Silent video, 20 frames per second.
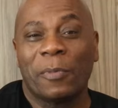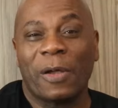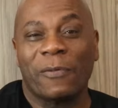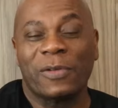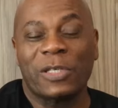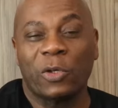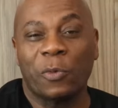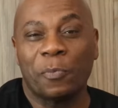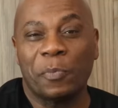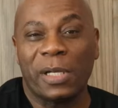para
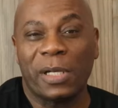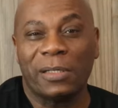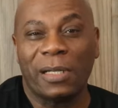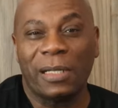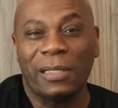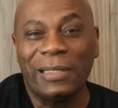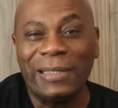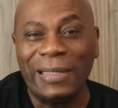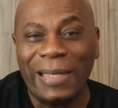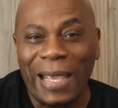você não
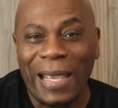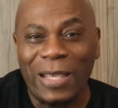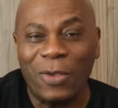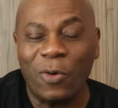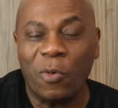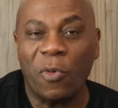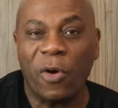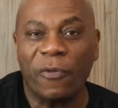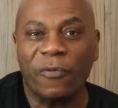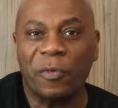perder
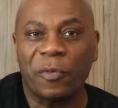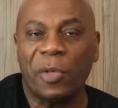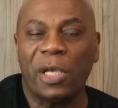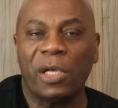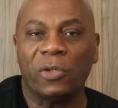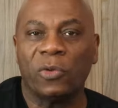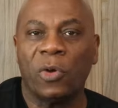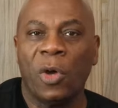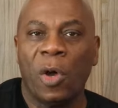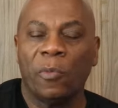nenhum
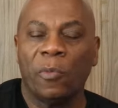movimento,